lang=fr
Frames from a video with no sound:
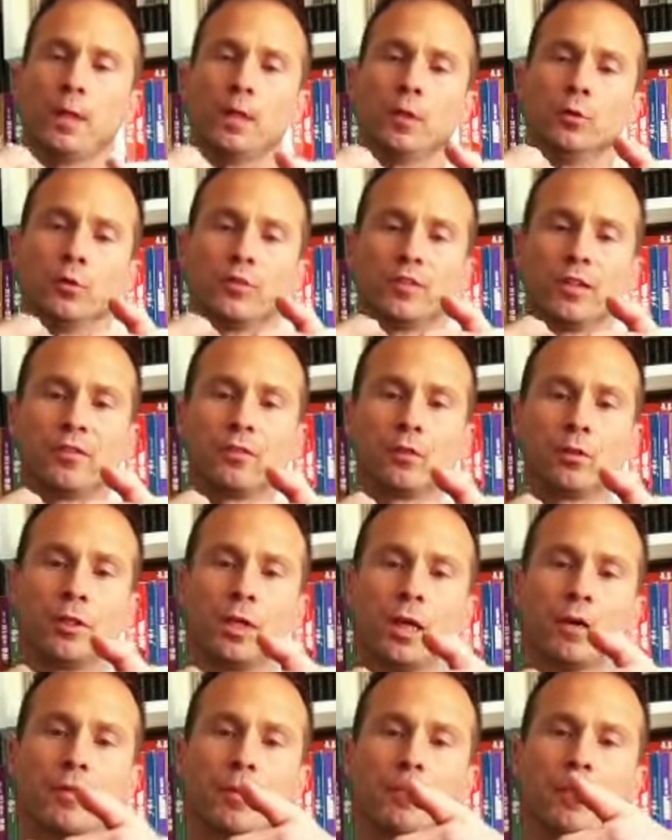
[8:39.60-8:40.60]
De cette
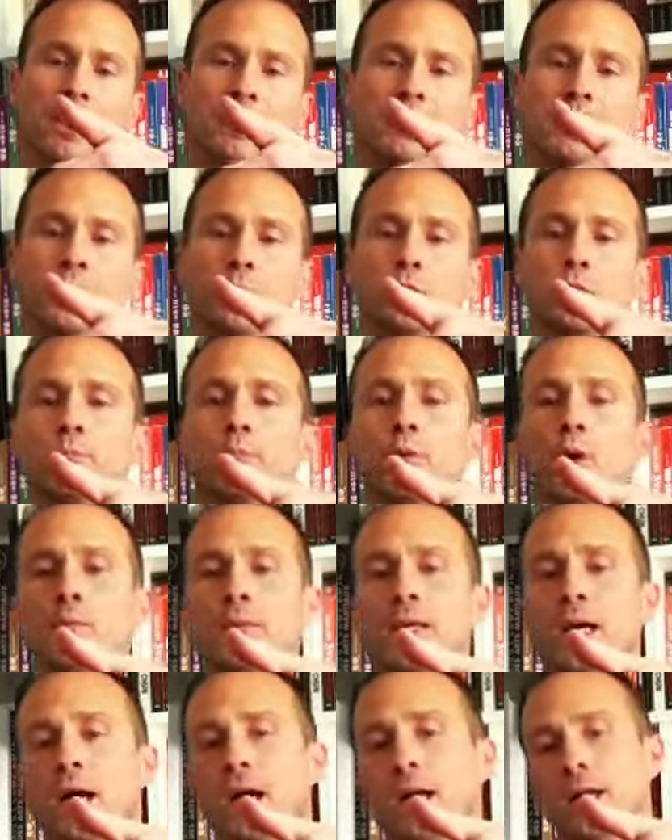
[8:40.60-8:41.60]
zone-là va partir une
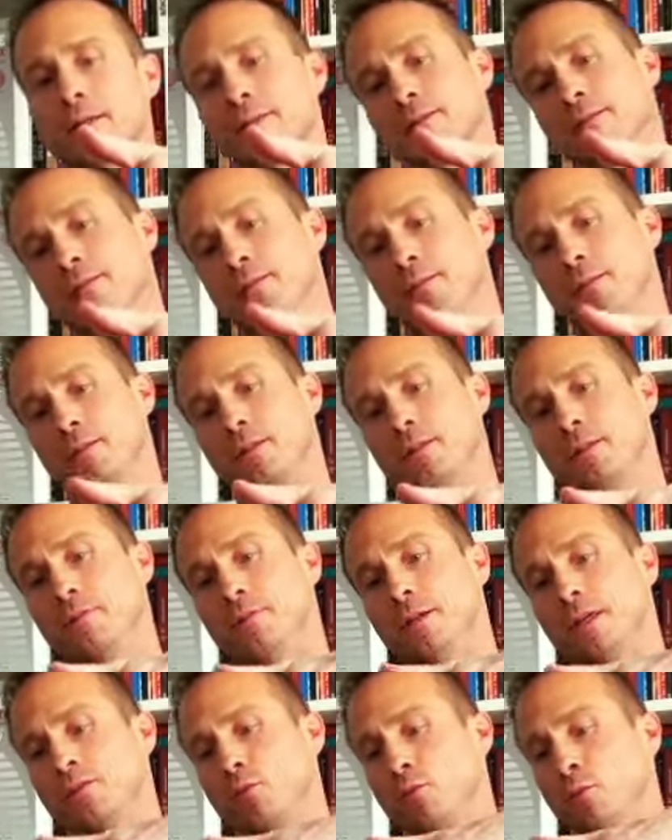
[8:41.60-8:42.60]
première arête, qui
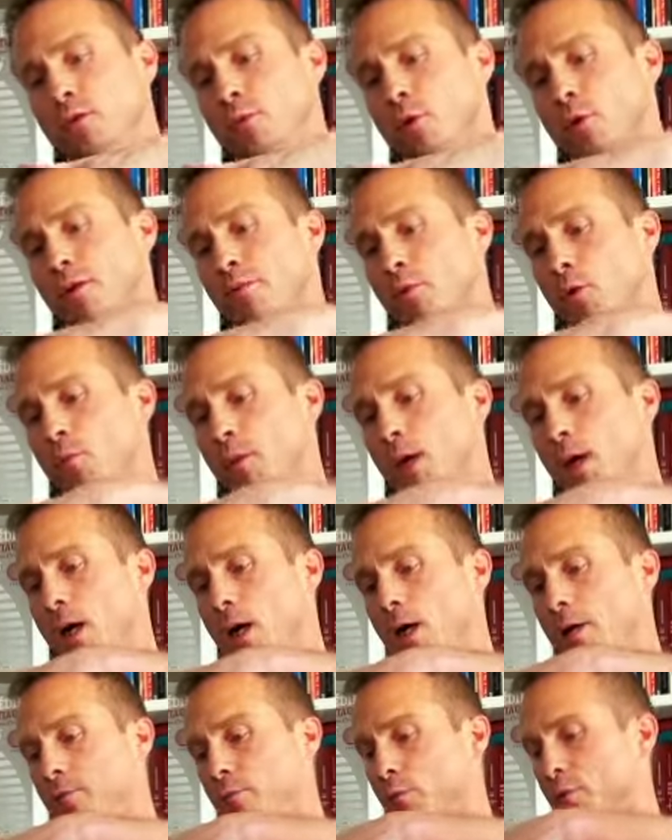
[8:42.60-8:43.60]
va suivre
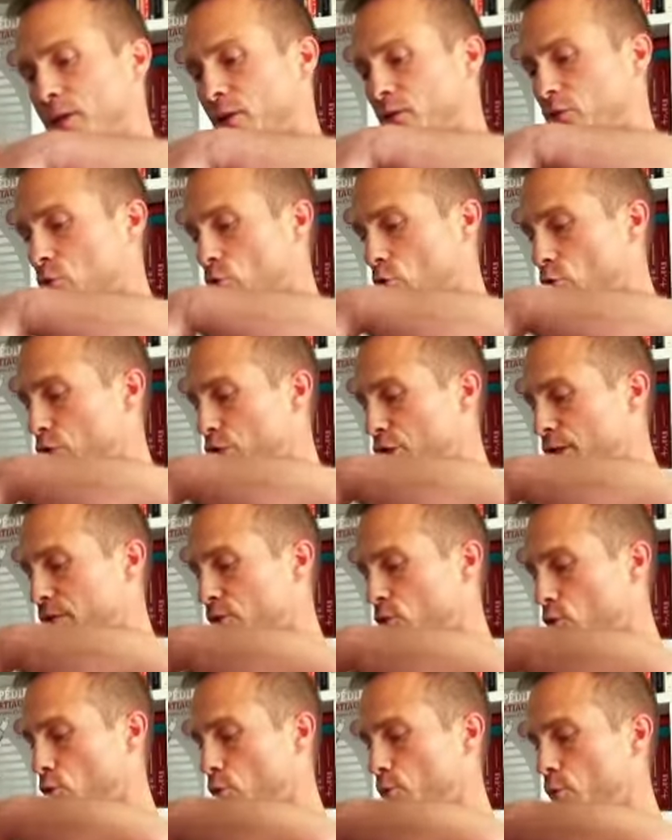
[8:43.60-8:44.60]
l'avant-bras et venir se loger
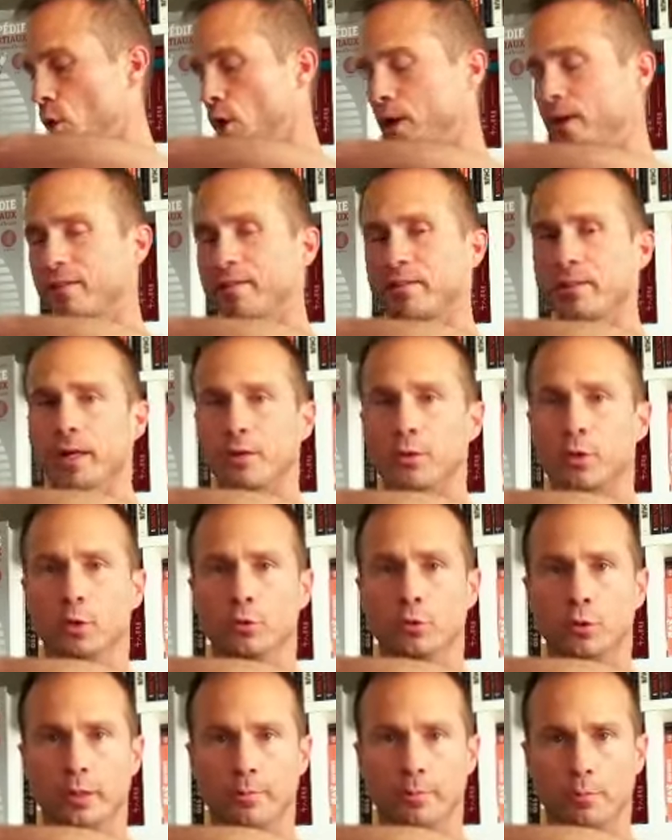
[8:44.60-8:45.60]
sur le bord extérieur
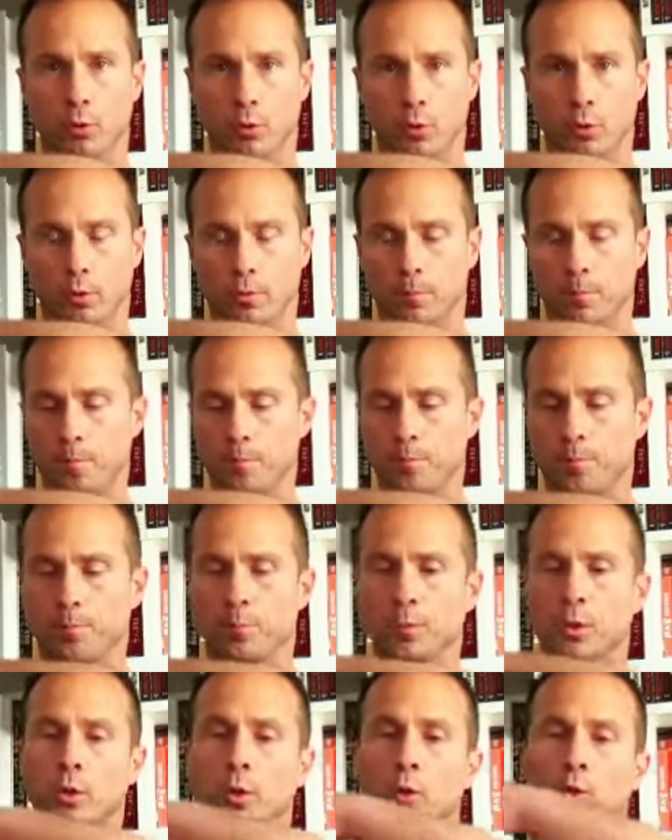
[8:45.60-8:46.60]
de l'épaule.
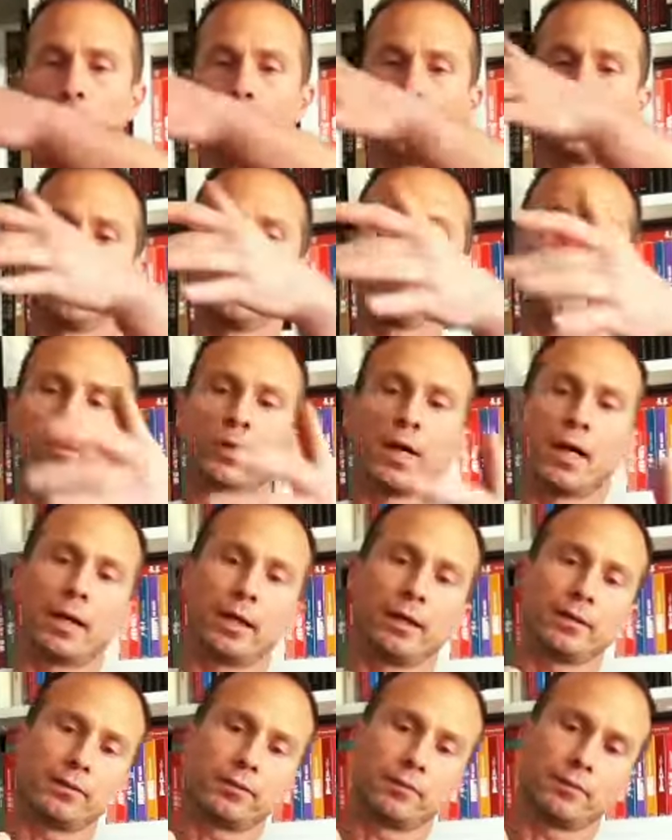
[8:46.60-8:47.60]
Une seconde
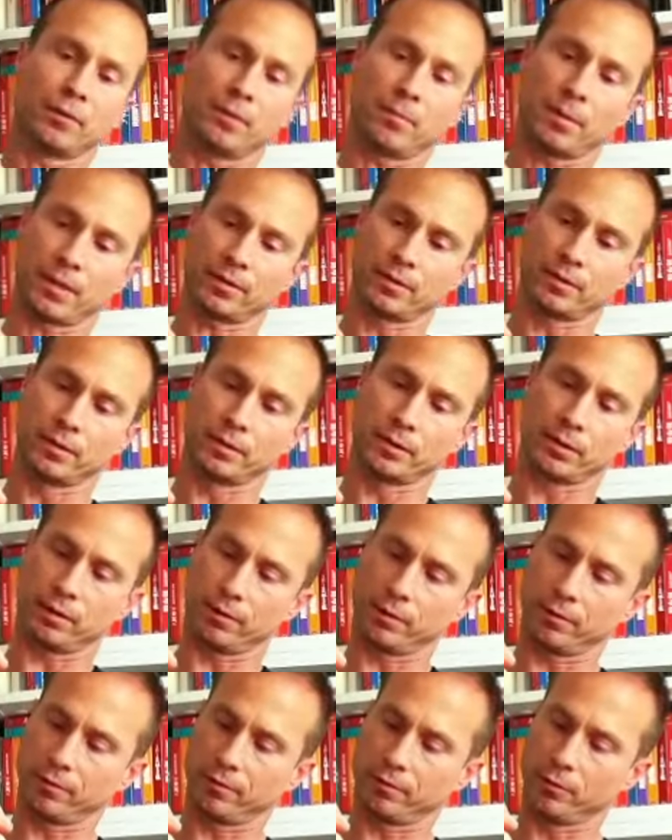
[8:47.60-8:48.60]
arête va
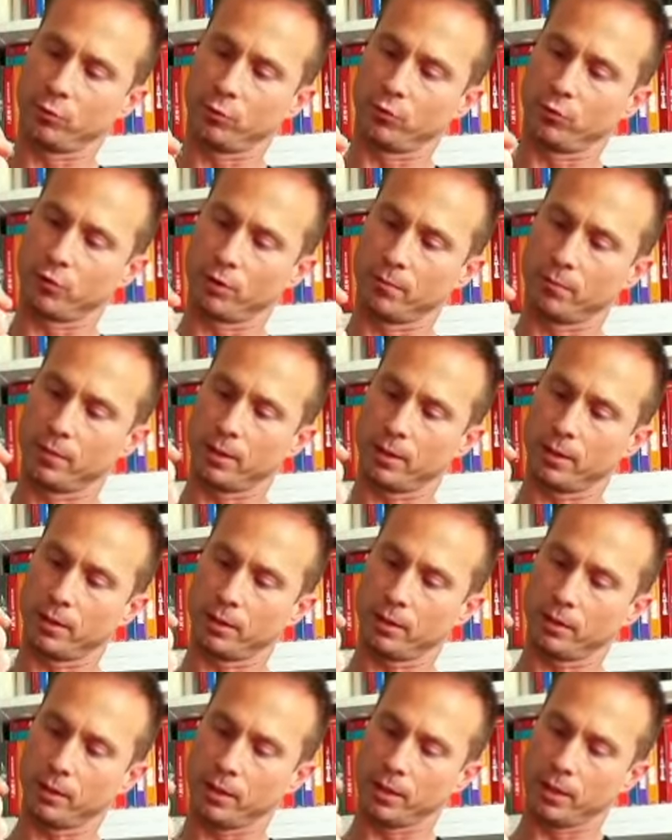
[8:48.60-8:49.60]
partir ici du
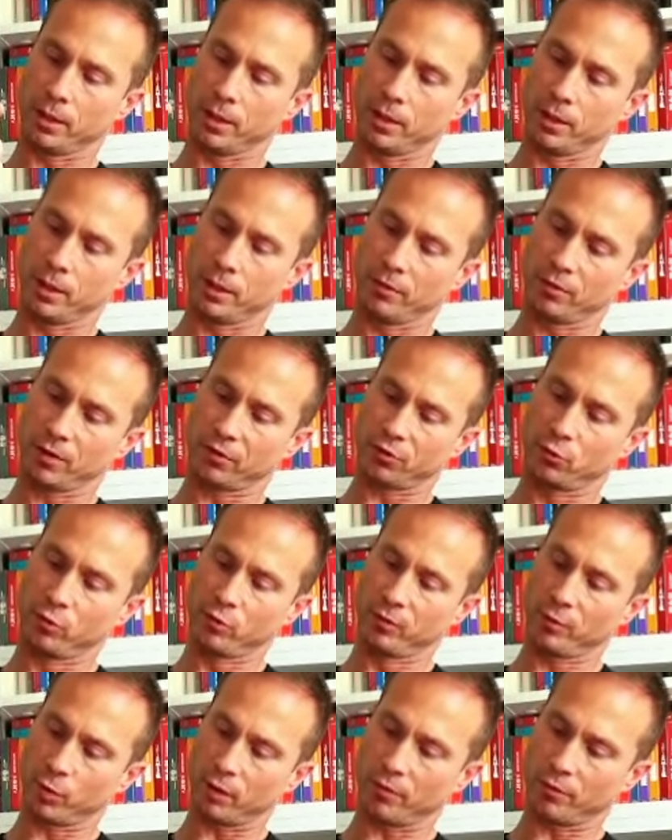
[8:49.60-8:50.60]
sommet et va
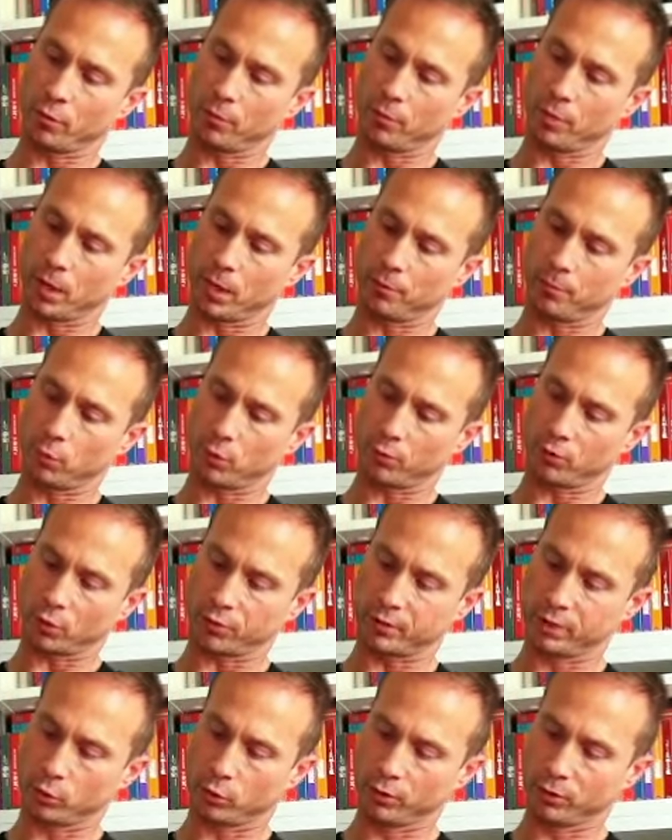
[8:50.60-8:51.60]
suivre l'avant-bras pour
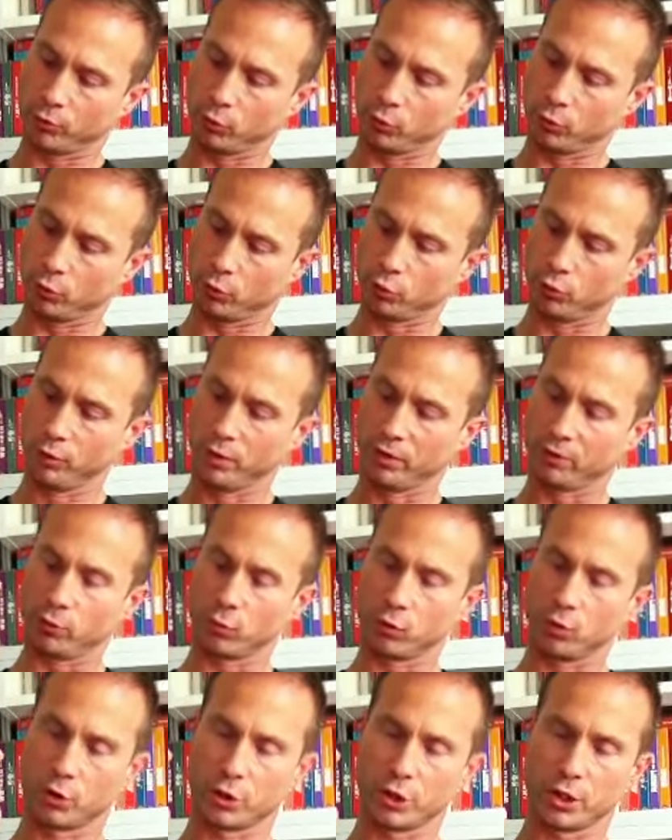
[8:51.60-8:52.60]
sortir au niveau du coude et se
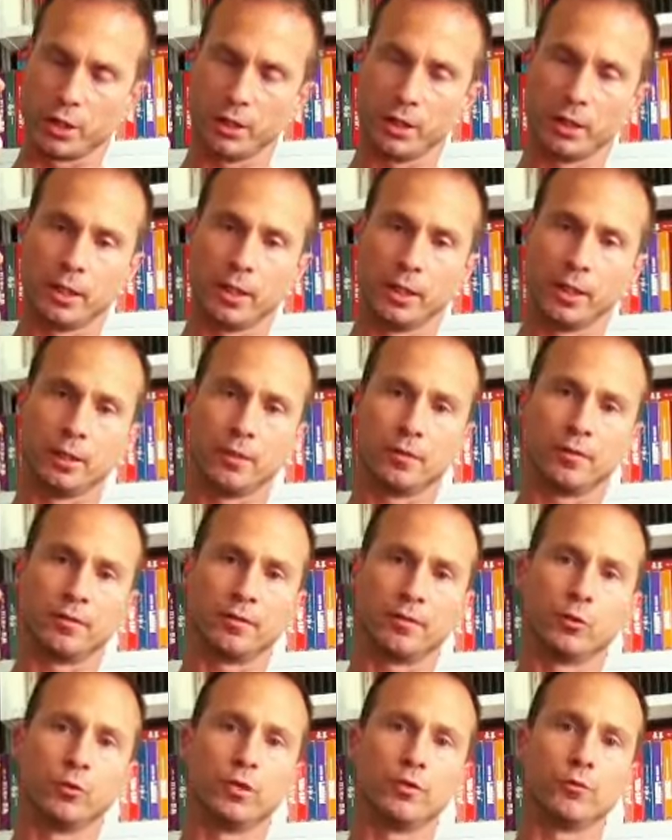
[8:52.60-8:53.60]
loger
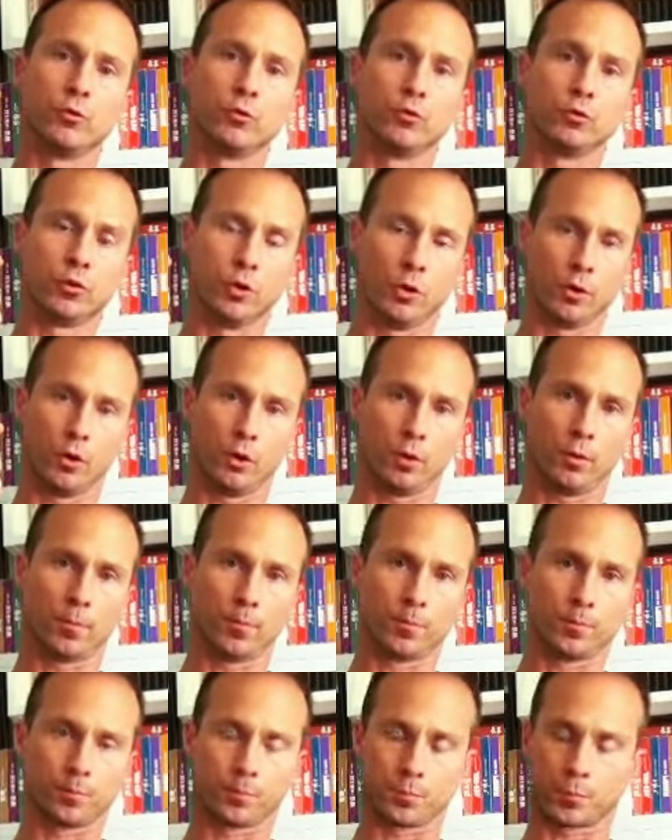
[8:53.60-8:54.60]
ici au niveau du corps,
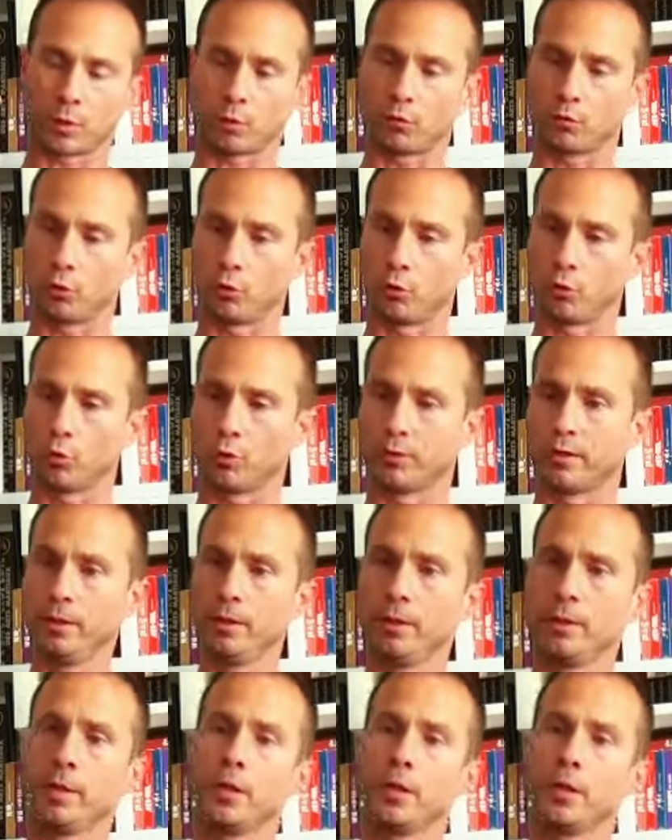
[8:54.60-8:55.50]
sur le côté.